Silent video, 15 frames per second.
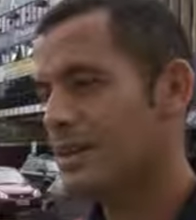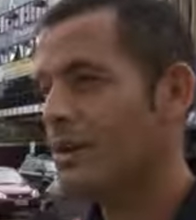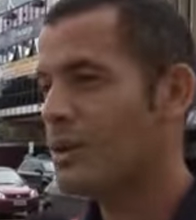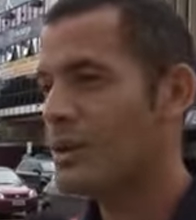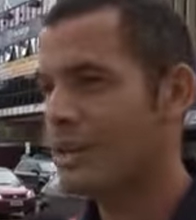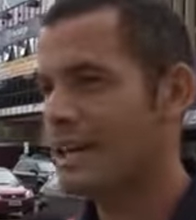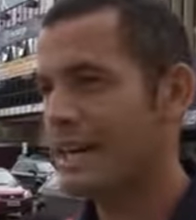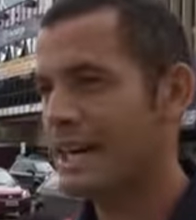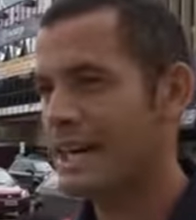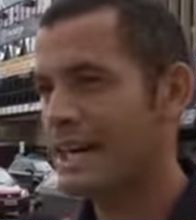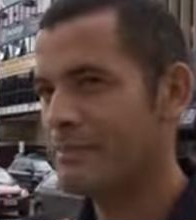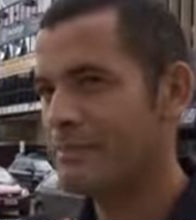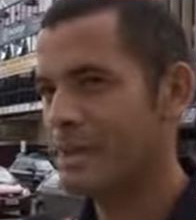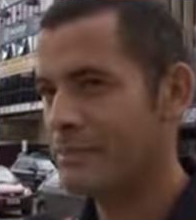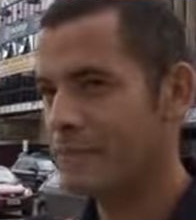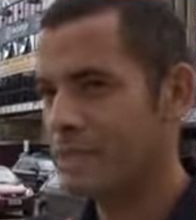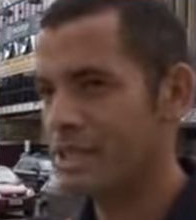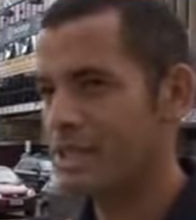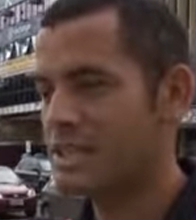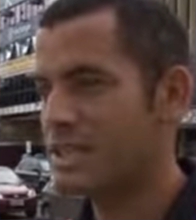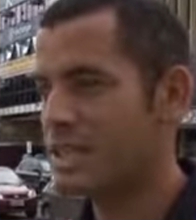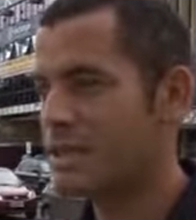Olha, a, a
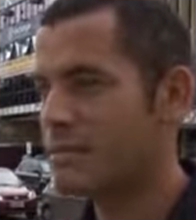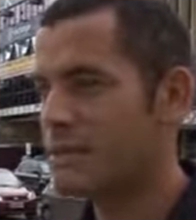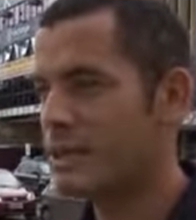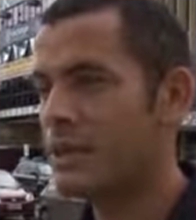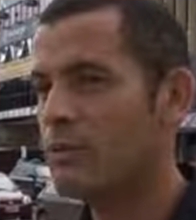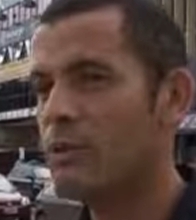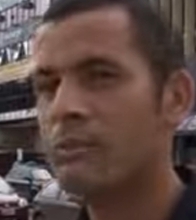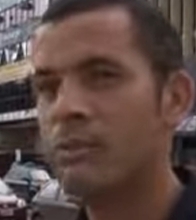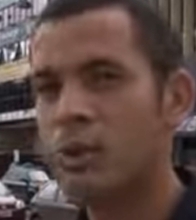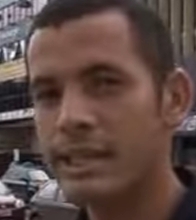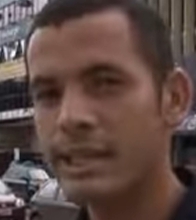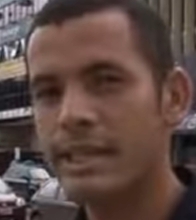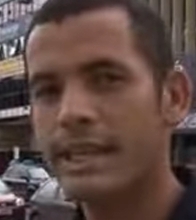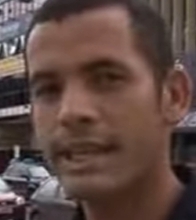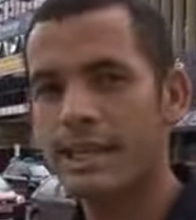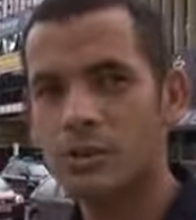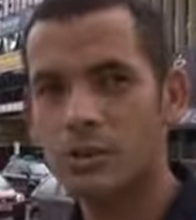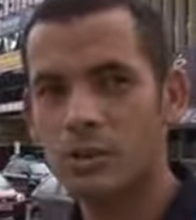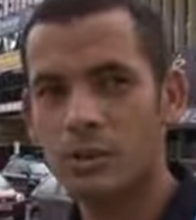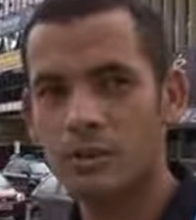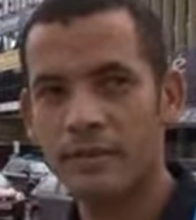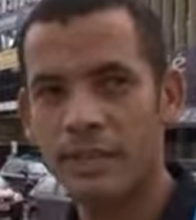princípio é uma boa ideia que os
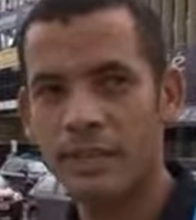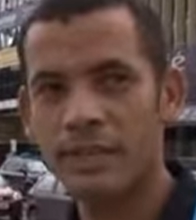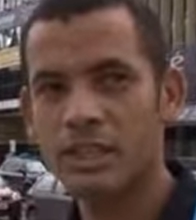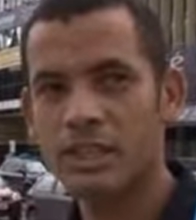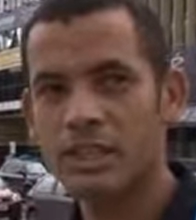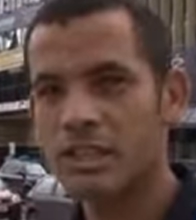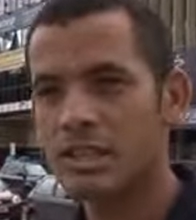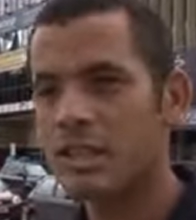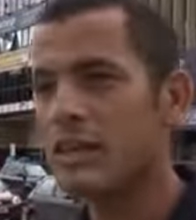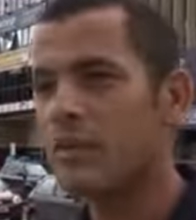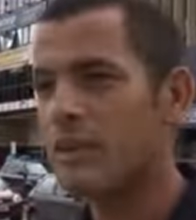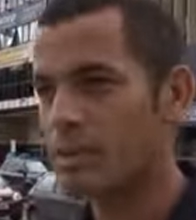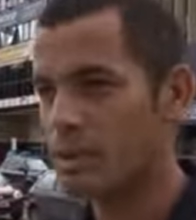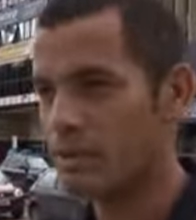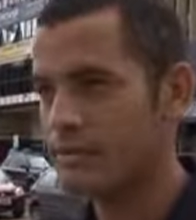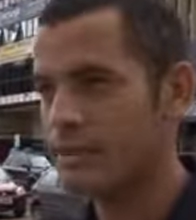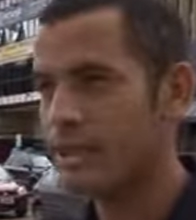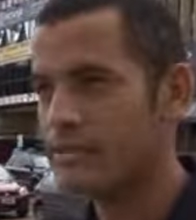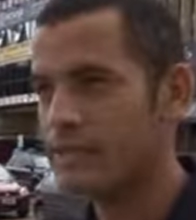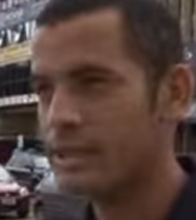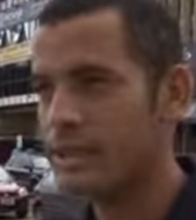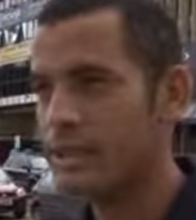governantes estão
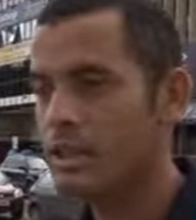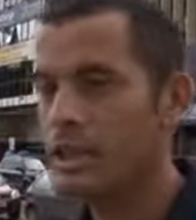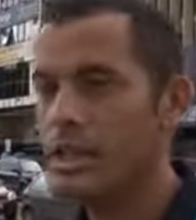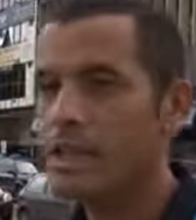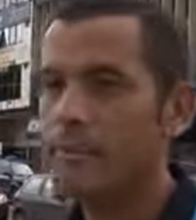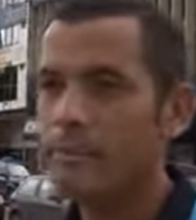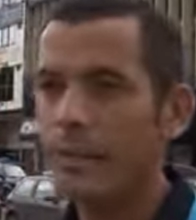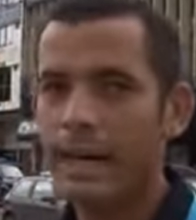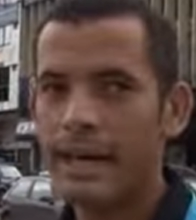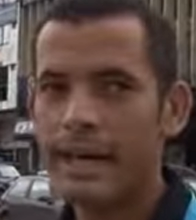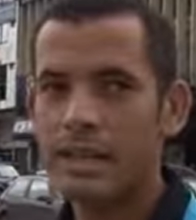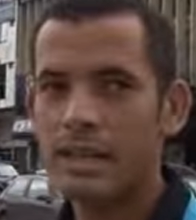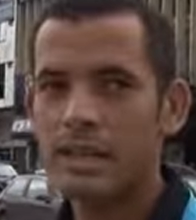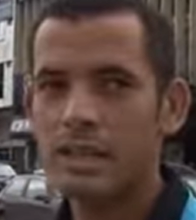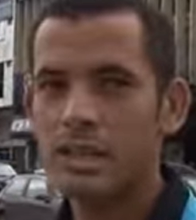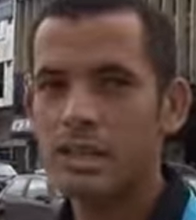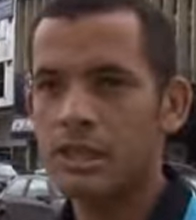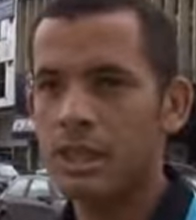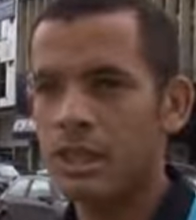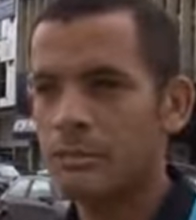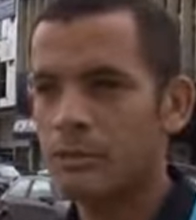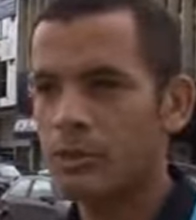aprovando, né? mas em
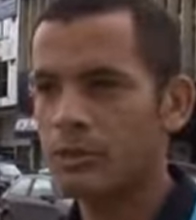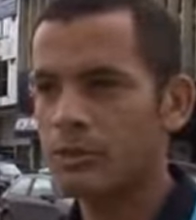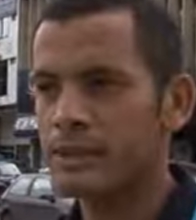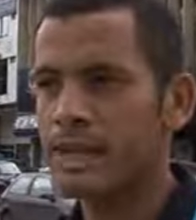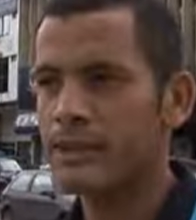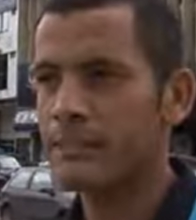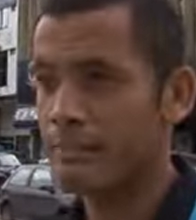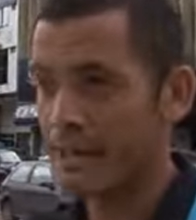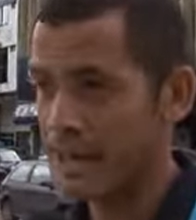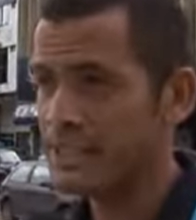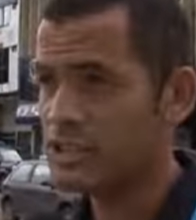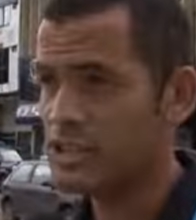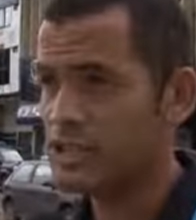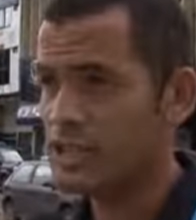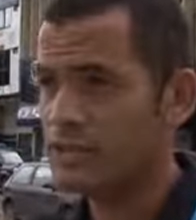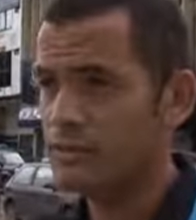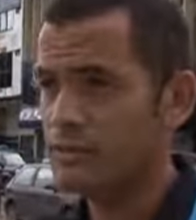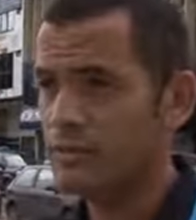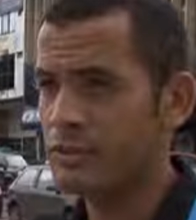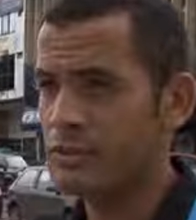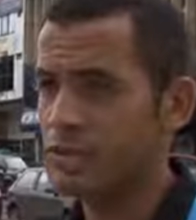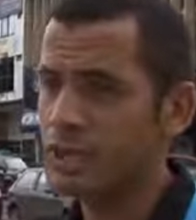termos da prática,
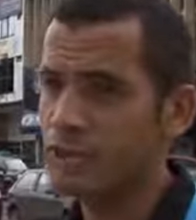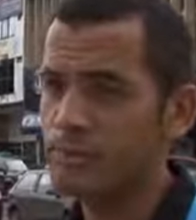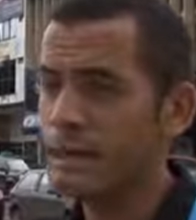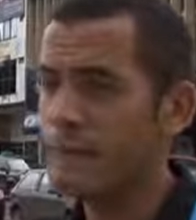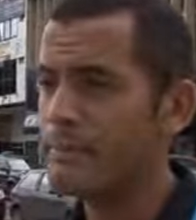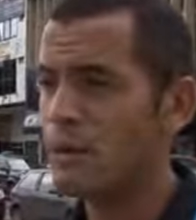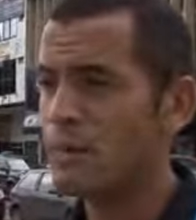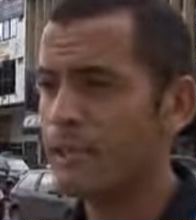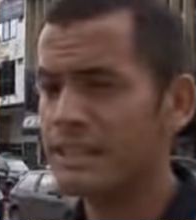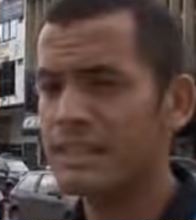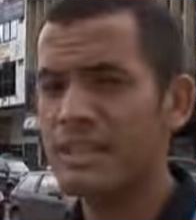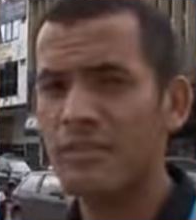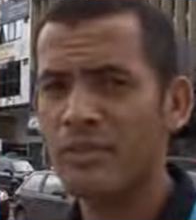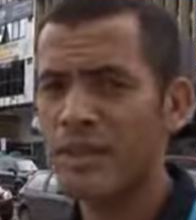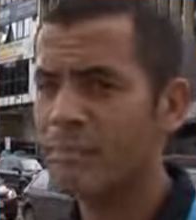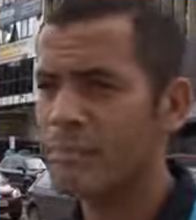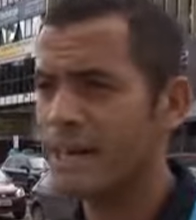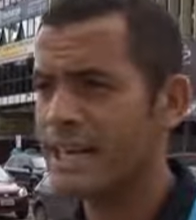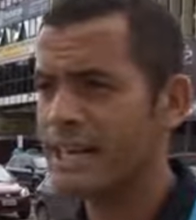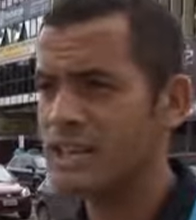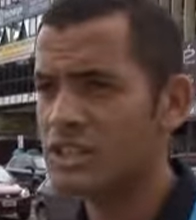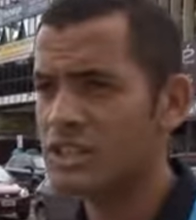sai no papel, mas na, na
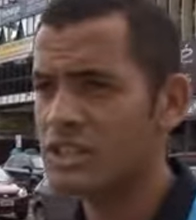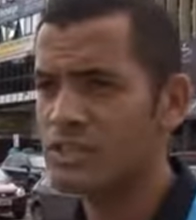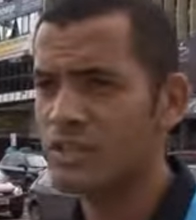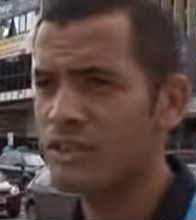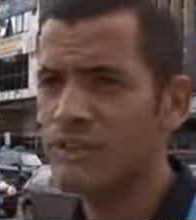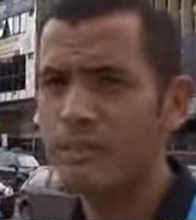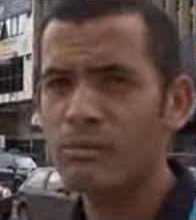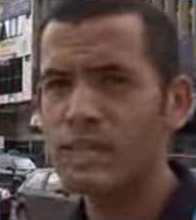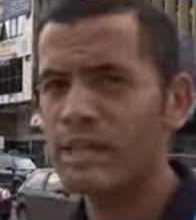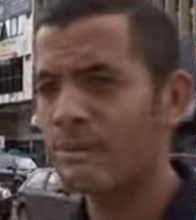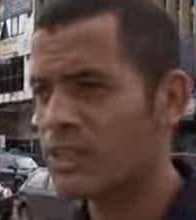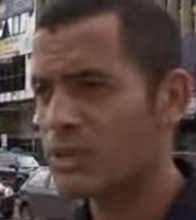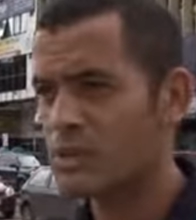prática isso não vai mudar muita